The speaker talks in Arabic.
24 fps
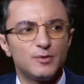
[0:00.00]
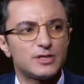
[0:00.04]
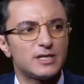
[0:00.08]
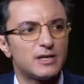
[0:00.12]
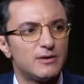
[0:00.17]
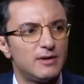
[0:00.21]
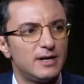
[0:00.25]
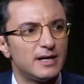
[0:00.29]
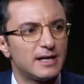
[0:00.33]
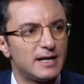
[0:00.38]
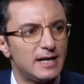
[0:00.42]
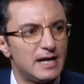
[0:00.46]

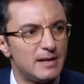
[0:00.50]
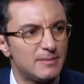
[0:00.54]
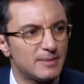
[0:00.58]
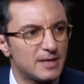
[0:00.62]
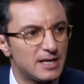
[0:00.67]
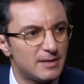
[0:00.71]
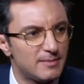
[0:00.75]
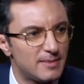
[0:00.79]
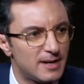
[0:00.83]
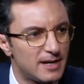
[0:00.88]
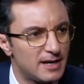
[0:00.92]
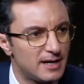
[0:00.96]
الكلام
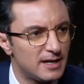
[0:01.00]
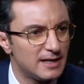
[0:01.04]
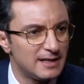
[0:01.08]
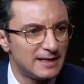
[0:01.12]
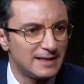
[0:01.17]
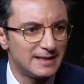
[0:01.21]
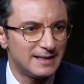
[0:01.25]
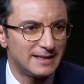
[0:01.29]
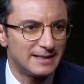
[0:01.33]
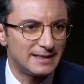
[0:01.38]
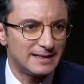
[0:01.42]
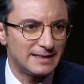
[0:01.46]
كما
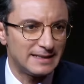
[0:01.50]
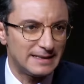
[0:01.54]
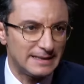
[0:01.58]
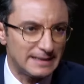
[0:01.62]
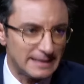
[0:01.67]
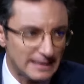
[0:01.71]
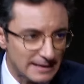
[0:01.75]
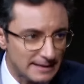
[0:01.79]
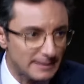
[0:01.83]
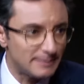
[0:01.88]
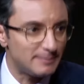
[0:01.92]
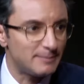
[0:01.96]

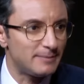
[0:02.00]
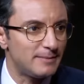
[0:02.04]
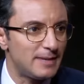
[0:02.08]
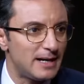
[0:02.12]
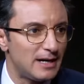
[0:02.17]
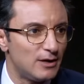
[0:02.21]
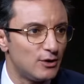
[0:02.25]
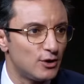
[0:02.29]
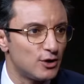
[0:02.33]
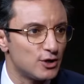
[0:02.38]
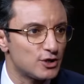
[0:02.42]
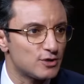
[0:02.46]

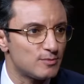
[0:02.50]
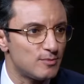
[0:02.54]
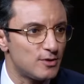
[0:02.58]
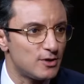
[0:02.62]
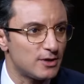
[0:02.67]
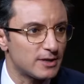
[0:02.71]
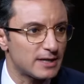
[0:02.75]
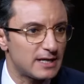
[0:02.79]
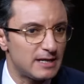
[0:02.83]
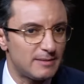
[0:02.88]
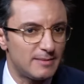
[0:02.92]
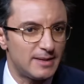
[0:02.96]
مالوريزمون
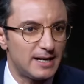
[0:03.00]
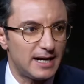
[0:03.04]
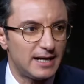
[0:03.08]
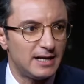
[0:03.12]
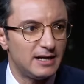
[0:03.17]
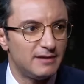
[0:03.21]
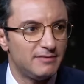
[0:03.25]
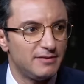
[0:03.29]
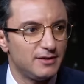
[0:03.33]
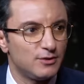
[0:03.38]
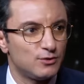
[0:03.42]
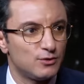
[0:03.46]
كيما نحن
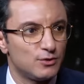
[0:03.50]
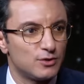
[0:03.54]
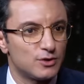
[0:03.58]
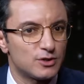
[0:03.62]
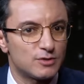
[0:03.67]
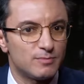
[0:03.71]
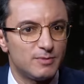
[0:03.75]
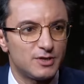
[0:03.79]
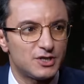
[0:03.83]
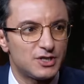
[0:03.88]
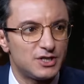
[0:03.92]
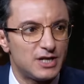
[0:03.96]
في تونس
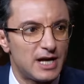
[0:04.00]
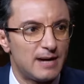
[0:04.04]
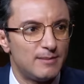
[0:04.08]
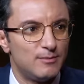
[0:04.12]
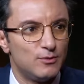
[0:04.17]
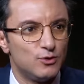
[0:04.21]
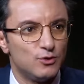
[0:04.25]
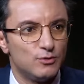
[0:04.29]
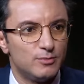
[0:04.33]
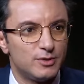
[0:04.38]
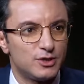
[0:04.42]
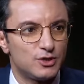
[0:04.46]
باش
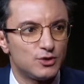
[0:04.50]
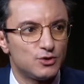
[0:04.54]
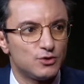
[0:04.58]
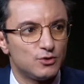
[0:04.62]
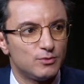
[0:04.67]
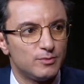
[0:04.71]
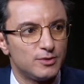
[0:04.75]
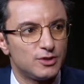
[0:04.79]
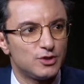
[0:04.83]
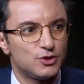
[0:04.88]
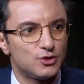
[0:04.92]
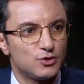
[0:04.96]
نعملوا بش
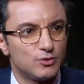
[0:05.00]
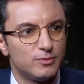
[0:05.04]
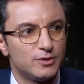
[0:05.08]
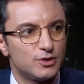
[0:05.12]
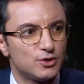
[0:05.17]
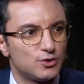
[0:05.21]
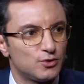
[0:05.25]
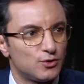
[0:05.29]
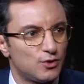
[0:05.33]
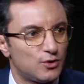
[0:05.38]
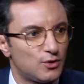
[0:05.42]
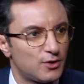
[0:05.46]
وبش
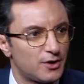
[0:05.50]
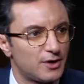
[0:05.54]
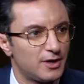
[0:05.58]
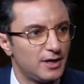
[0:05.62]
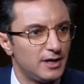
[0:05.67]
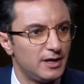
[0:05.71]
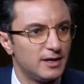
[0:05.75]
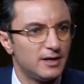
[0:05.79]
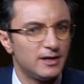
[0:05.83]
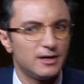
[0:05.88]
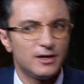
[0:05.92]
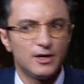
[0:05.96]
وبش
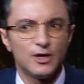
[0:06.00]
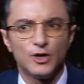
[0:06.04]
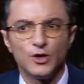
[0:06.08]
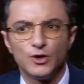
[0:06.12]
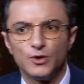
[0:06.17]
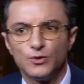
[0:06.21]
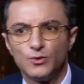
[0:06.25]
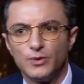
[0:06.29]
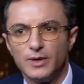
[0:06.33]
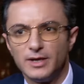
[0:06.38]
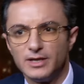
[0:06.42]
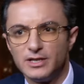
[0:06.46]
وحريه
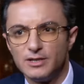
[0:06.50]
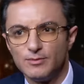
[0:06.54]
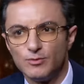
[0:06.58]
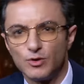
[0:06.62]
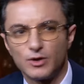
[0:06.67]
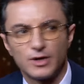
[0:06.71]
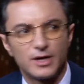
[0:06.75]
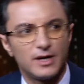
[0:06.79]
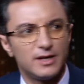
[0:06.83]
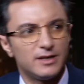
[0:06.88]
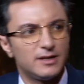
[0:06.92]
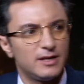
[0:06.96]

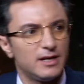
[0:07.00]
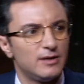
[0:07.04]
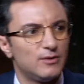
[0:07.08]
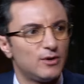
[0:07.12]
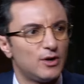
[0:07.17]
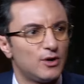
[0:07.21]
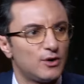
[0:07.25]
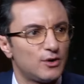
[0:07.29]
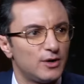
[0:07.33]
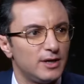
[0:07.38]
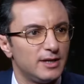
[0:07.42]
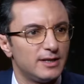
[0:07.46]
وديمقراطيه
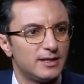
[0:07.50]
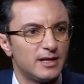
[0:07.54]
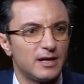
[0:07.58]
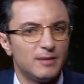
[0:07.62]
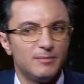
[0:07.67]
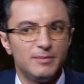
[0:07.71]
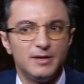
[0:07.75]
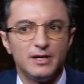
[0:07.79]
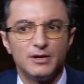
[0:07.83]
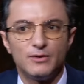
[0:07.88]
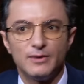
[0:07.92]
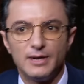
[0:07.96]
وحريه
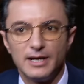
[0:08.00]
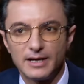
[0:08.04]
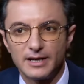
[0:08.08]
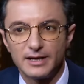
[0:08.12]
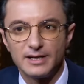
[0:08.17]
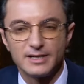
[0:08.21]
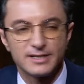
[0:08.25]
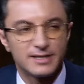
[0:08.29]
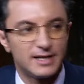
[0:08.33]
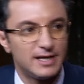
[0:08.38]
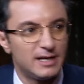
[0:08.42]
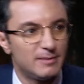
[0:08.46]
تعبير ولكن
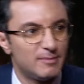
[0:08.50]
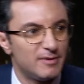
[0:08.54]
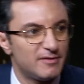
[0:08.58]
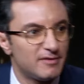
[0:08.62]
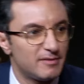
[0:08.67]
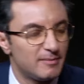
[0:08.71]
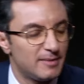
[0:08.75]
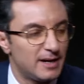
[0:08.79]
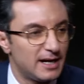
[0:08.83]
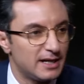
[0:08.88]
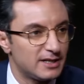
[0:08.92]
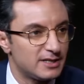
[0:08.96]
صحيح ما
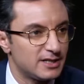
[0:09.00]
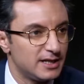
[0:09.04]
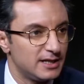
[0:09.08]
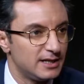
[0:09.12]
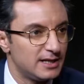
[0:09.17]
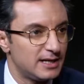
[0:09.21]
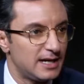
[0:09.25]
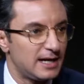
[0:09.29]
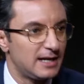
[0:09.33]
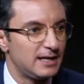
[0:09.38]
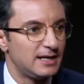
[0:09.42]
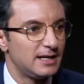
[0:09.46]
فما حتى شيء
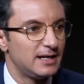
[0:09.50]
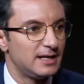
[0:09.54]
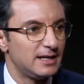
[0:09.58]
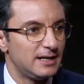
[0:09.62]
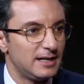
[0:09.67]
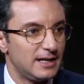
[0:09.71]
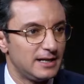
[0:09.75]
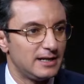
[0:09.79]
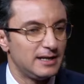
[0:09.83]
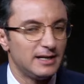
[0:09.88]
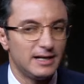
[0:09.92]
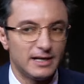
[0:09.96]
لا عندنا
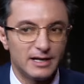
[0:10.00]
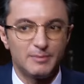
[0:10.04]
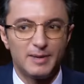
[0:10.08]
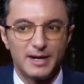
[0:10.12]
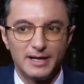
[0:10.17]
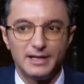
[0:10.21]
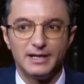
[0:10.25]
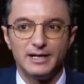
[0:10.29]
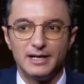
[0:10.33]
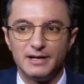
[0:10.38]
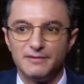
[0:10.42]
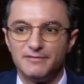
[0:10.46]
لا
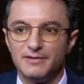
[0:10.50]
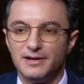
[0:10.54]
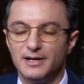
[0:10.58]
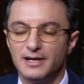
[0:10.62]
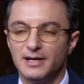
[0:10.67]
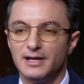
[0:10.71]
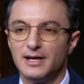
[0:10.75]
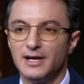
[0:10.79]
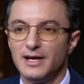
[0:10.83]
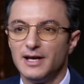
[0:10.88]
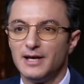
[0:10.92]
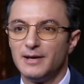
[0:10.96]
ربحنا لا في
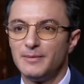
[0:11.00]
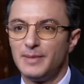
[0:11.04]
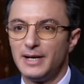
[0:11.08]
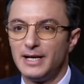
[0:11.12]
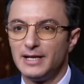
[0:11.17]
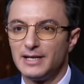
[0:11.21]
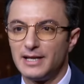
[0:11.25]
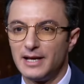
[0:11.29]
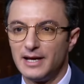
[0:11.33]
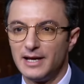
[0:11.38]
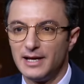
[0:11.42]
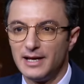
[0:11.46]

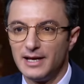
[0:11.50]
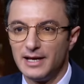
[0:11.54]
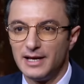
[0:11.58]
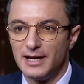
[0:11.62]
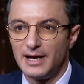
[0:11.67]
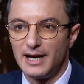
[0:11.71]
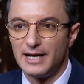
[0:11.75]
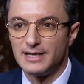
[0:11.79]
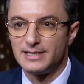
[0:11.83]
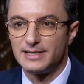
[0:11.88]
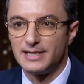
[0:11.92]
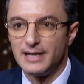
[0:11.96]
معناتها
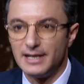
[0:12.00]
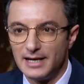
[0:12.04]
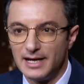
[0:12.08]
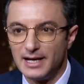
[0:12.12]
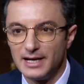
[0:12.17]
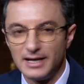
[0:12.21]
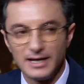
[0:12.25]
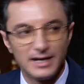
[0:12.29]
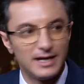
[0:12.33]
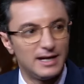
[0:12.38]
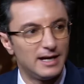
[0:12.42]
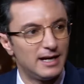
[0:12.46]
حسنا
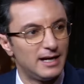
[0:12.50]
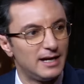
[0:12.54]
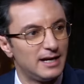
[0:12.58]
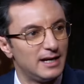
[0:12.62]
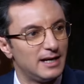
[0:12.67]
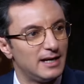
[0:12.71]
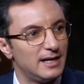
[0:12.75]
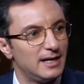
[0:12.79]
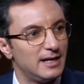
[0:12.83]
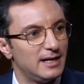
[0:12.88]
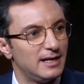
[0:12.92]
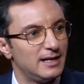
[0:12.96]

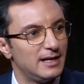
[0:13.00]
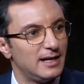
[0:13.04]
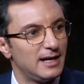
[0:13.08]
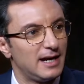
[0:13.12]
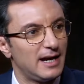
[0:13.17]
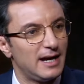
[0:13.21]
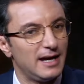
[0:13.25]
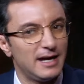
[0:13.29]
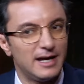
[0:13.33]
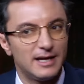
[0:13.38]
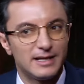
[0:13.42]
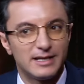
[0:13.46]

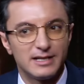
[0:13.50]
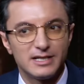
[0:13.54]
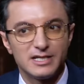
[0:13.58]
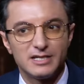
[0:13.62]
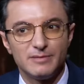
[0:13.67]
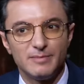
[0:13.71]
الحياه الاجتماعيه